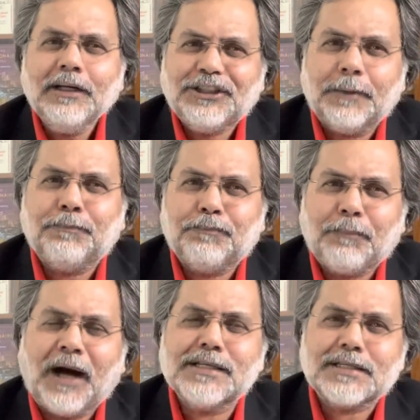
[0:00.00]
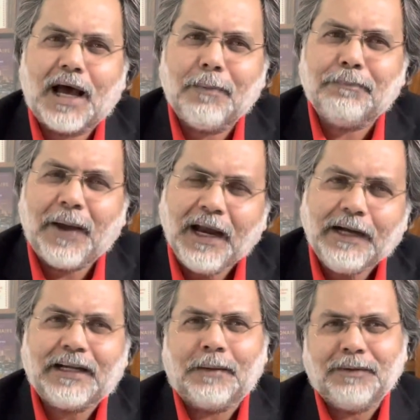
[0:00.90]
जब पांच साल पहले
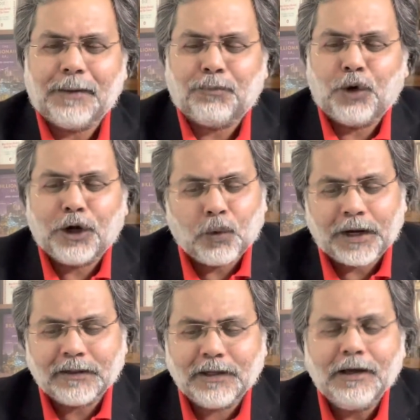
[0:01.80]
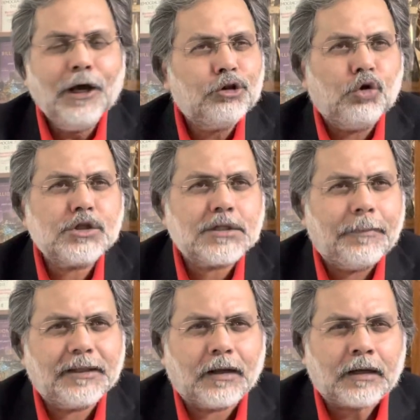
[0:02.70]
टर्म के पूरे हो रहे थे तो उस
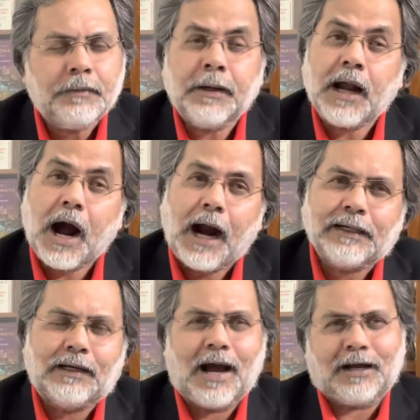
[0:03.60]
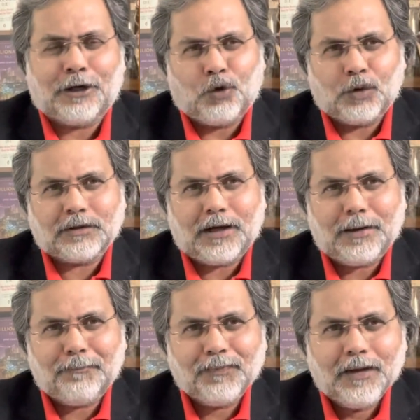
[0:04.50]
समय तकरीबन 8 लाख करोड़ था
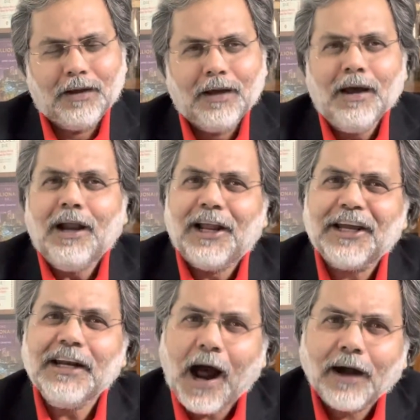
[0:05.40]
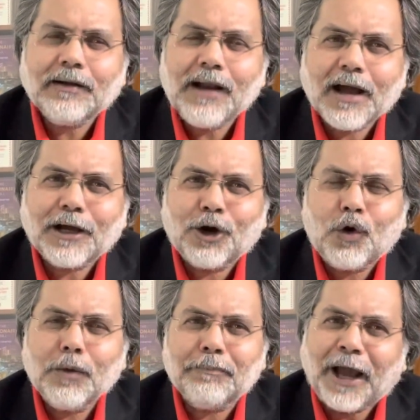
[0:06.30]
लेकिन 8 लाख
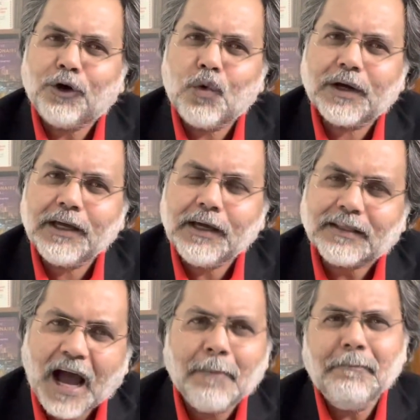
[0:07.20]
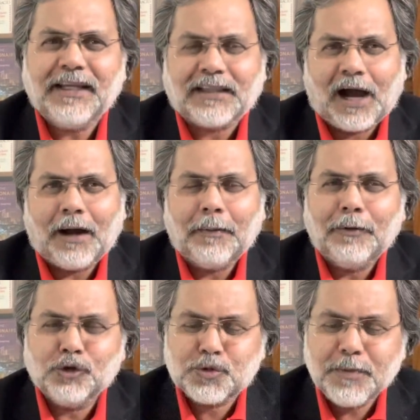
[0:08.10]
करोड़ बैंकों की किताब में था
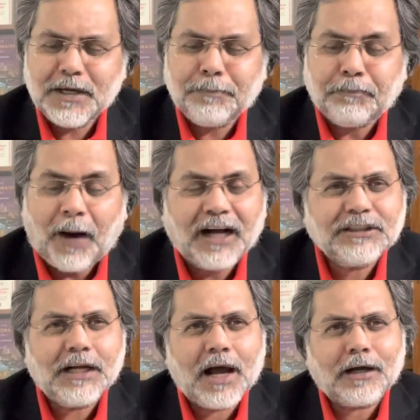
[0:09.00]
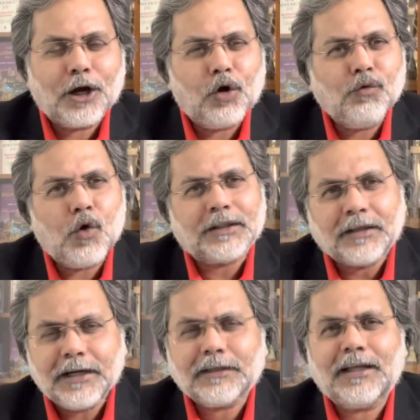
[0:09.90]
उसमें पांच लाख करोड़ वो
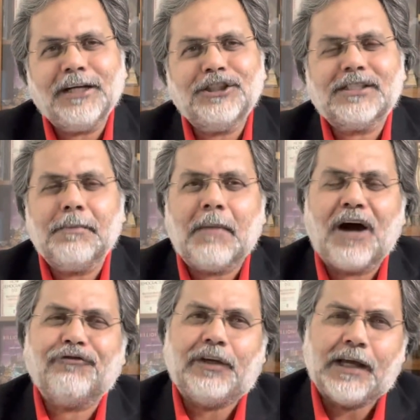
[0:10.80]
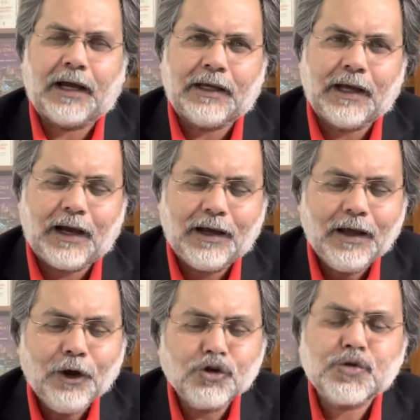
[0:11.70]
अतिरिक्त है जिसे माफ किया गया
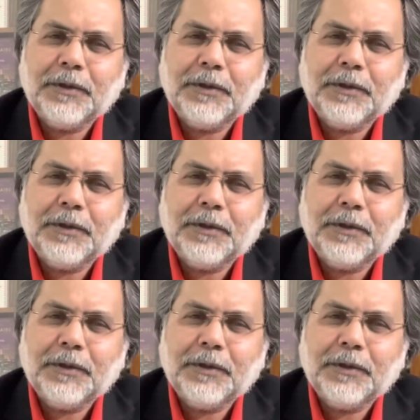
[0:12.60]
उसमें